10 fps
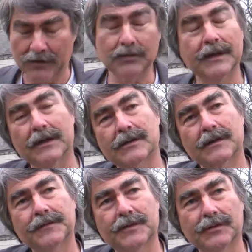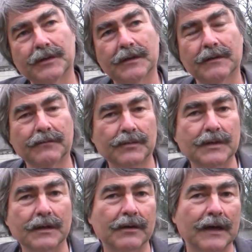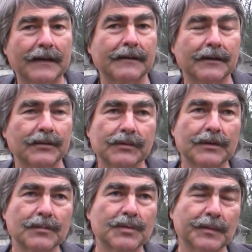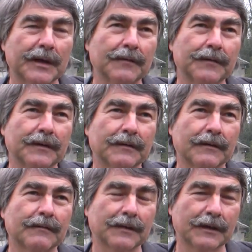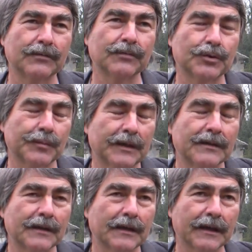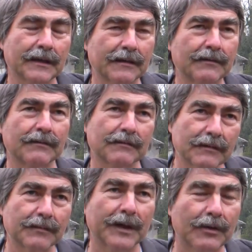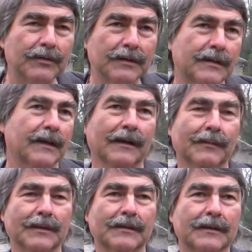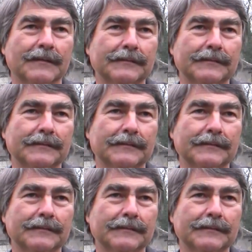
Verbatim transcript: Hundeauslaufzone, wo sie auch andere Hunde zum Spielen finden. Nicht? Also viele Hunde spielen sehr gerne und die brauchen das regelmäßig.